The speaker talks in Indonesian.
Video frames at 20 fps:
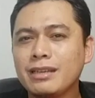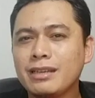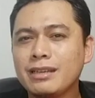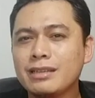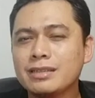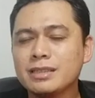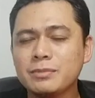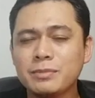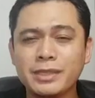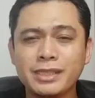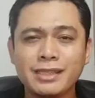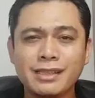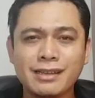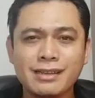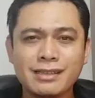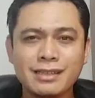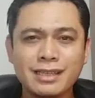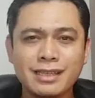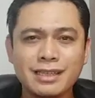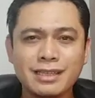ini
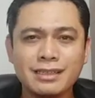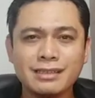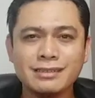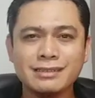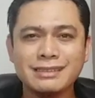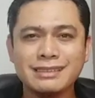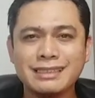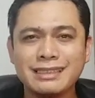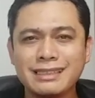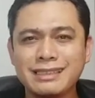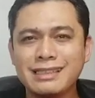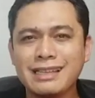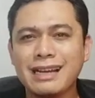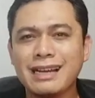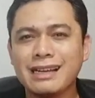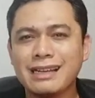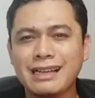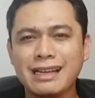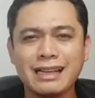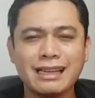sebenarnya
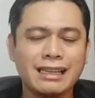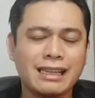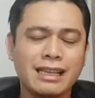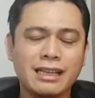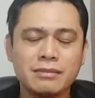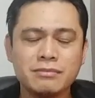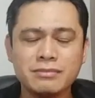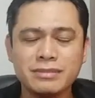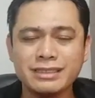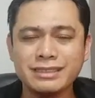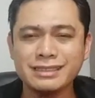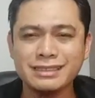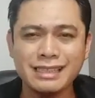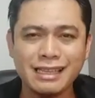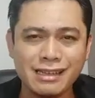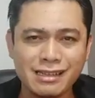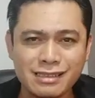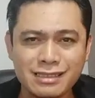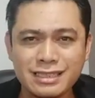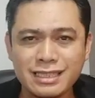tidak kalah
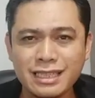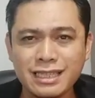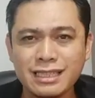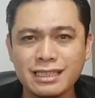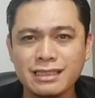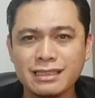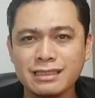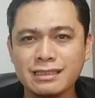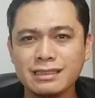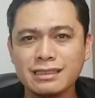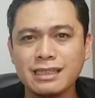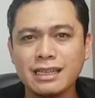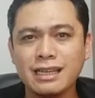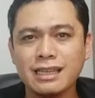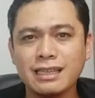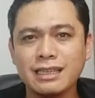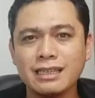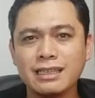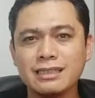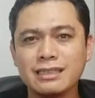besarnya
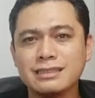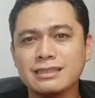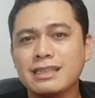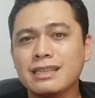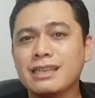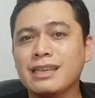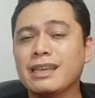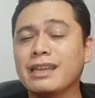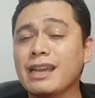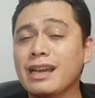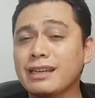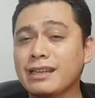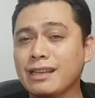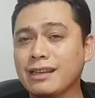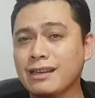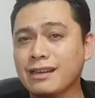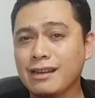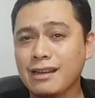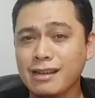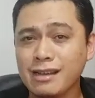dari segi
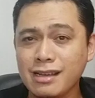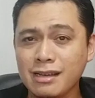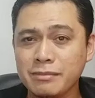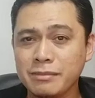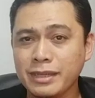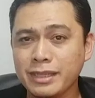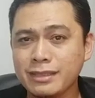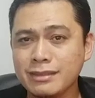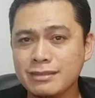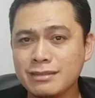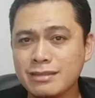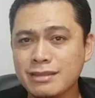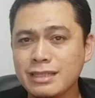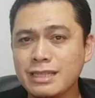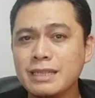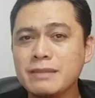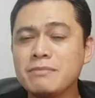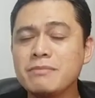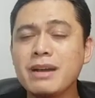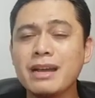keanekaragaman
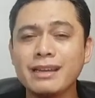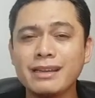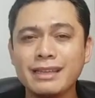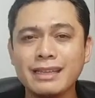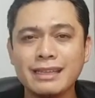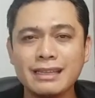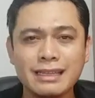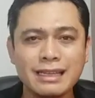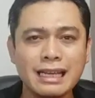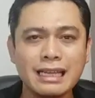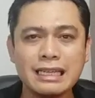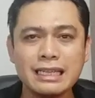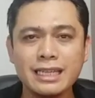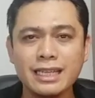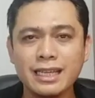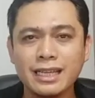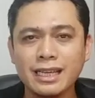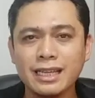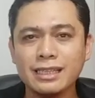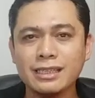
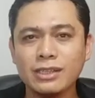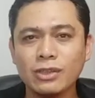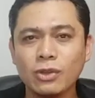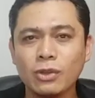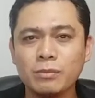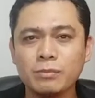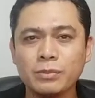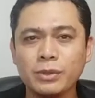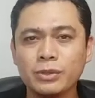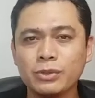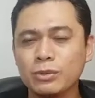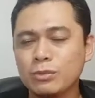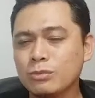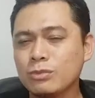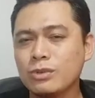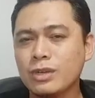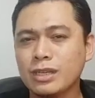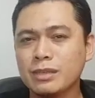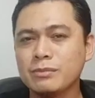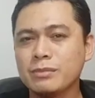dibandingkan dengan kelompok
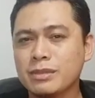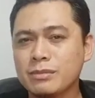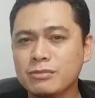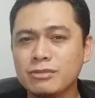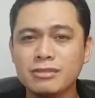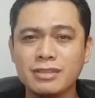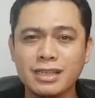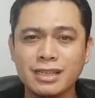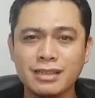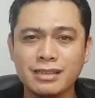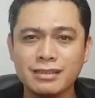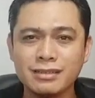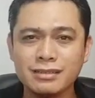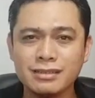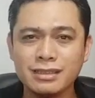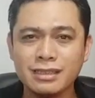tumbuhan berbunga.